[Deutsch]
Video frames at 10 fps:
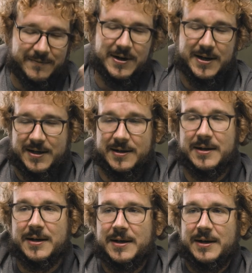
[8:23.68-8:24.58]
kommen wir gleich hin,
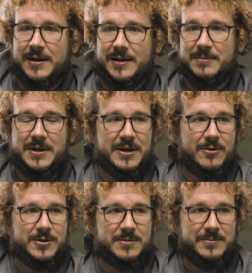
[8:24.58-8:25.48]
ähm, der
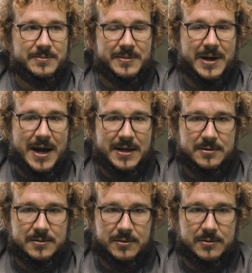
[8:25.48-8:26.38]
großen
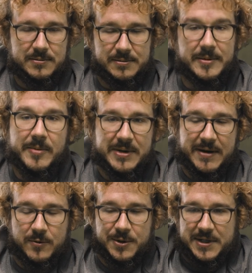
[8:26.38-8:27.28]
Beratung und äh,
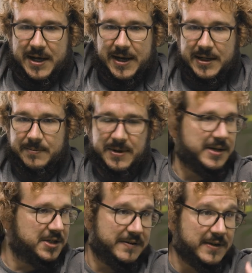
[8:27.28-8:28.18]
der Wunsch nach echter
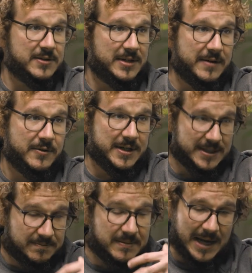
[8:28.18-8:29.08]
Partnerschaft? Also die Antwort
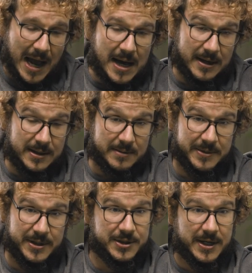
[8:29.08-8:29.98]
ist ja,
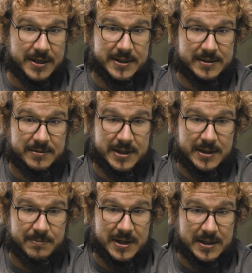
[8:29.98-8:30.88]
Mittelstand ist
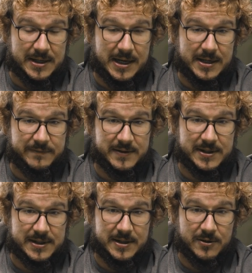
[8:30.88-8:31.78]
ähm, ein relativ
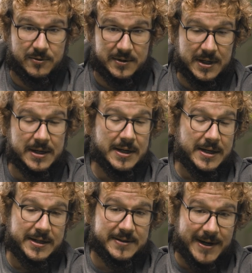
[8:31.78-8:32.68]
interessanter Grund.
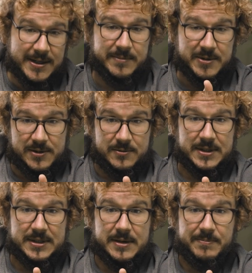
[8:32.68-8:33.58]
Die zweite Dimension
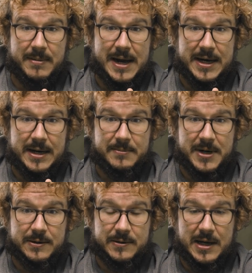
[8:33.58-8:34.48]
ist meiner
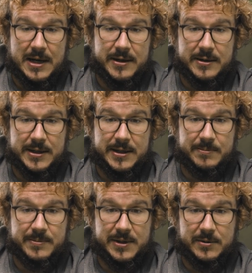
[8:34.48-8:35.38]
Meinung nach,
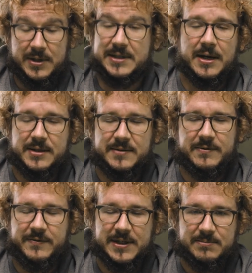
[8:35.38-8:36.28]
ähm, und das ist auch das,
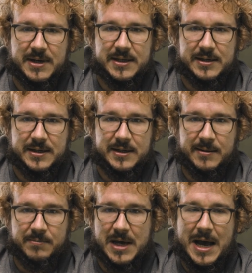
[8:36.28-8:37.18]
wie wir es machen,
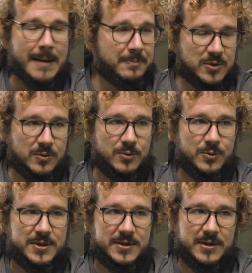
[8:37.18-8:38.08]

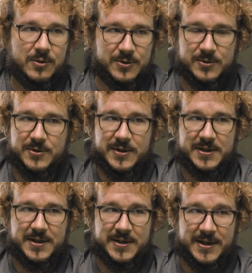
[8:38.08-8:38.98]
absolute
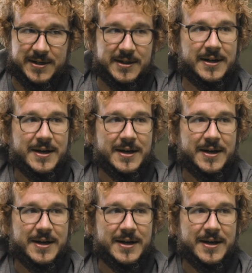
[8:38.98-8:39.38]
Lösungsorientiertheit.